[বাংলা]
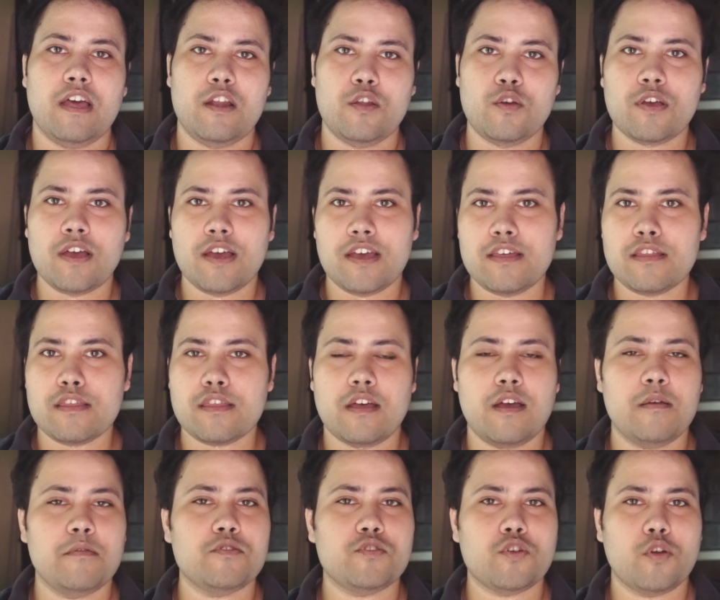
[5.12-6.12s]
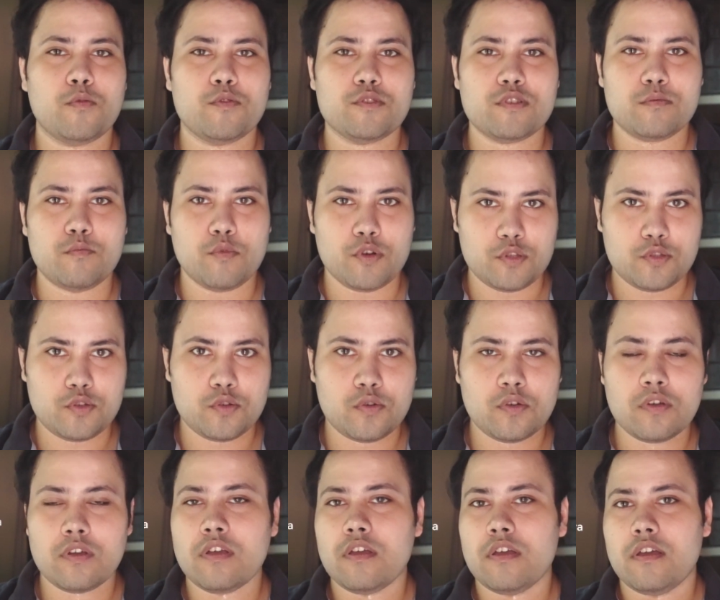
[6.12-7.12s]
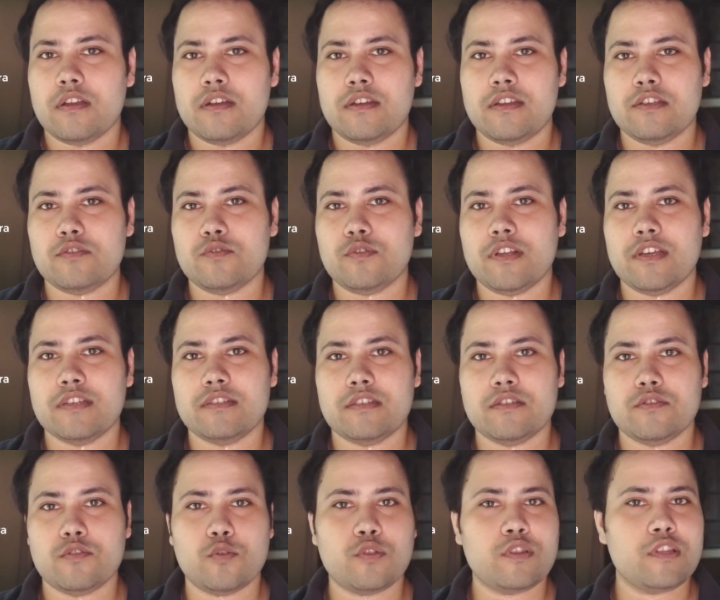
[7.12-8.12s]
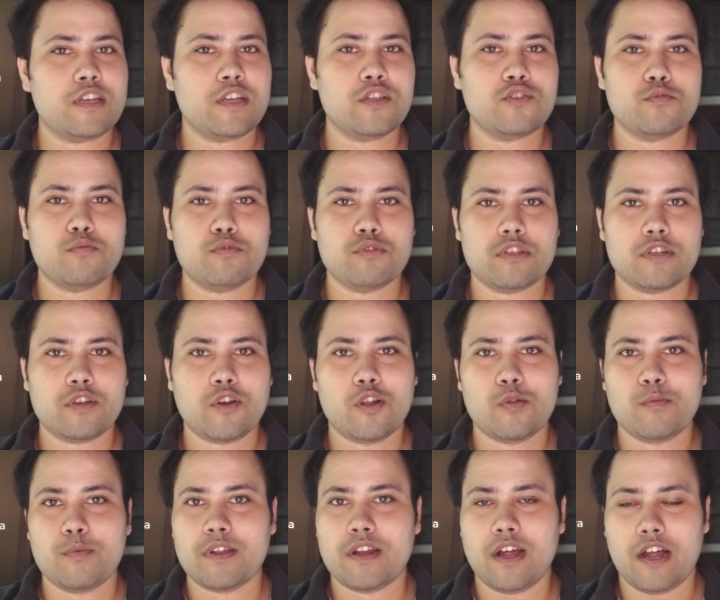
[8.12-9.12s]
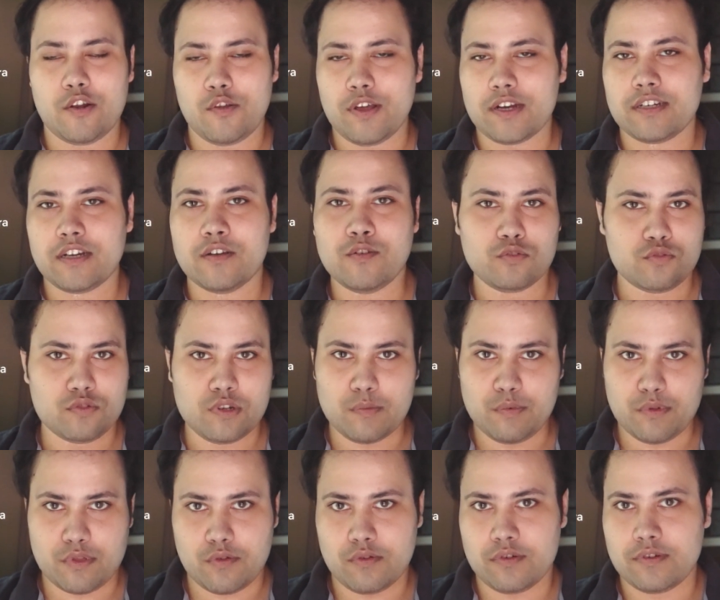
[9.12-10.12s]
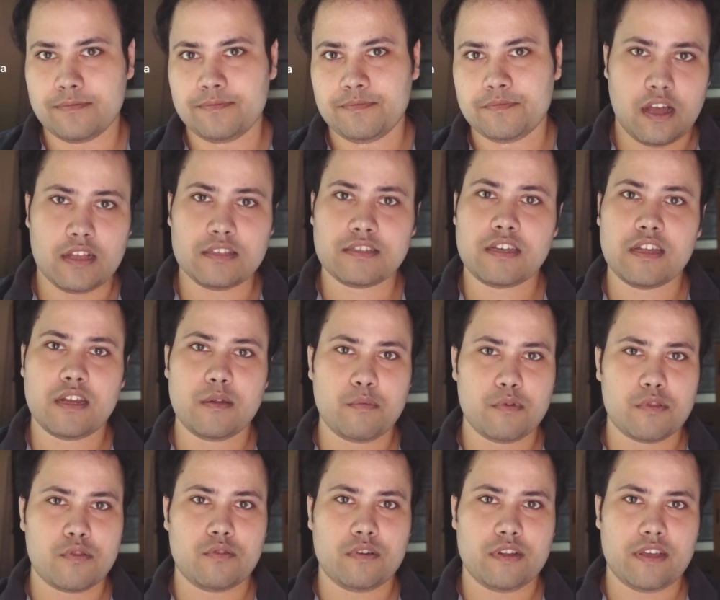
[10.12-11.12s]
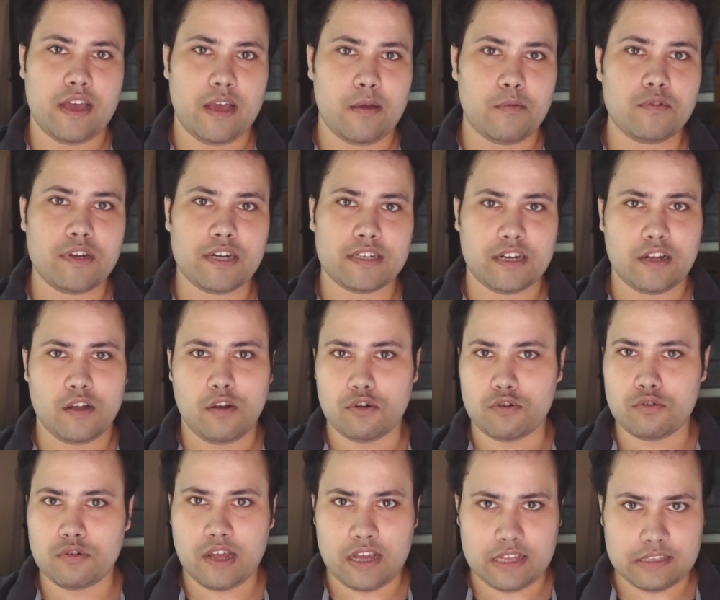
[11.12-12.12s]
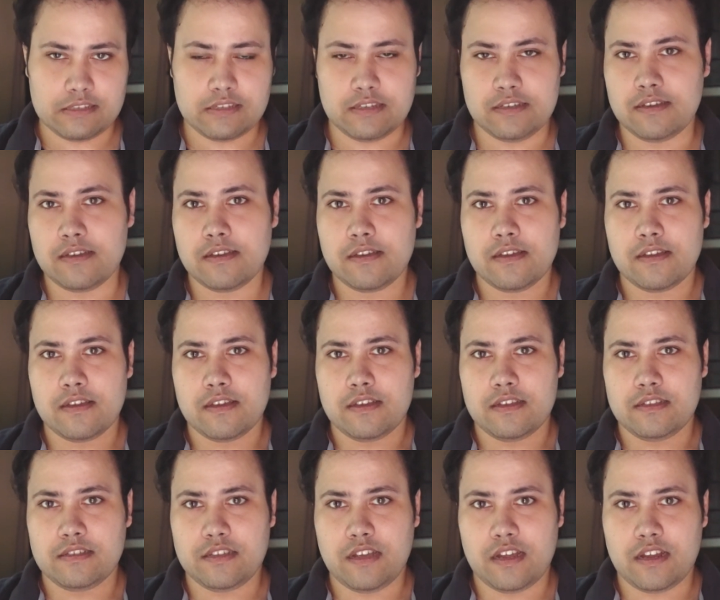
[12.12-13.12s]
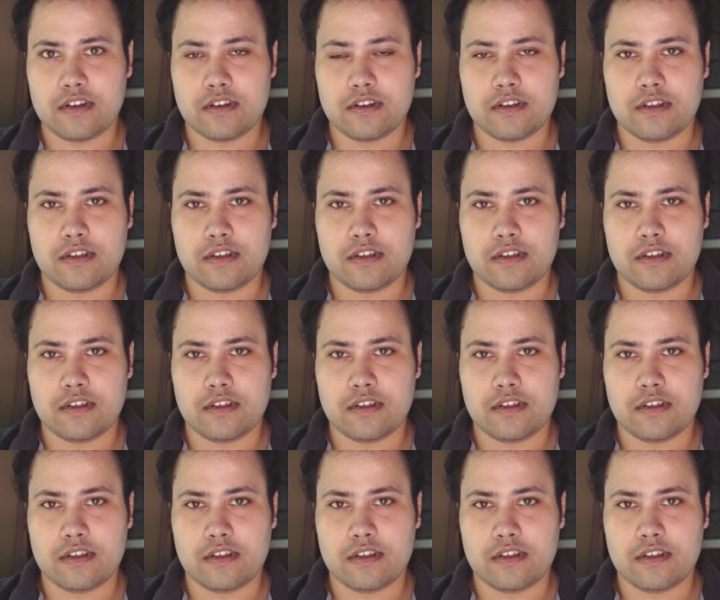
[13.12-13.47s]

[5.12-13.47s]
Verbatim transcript: হ্যালো গাইজ আমি সর্বজিৎ মৈত্র নিয়ে চলে এসেছি সত্যি কিছু ভূতের গল্পের আরও একটা নতুন এপিসোড আজকের এপিসোডে এমন একটা ঘটনা আছে যার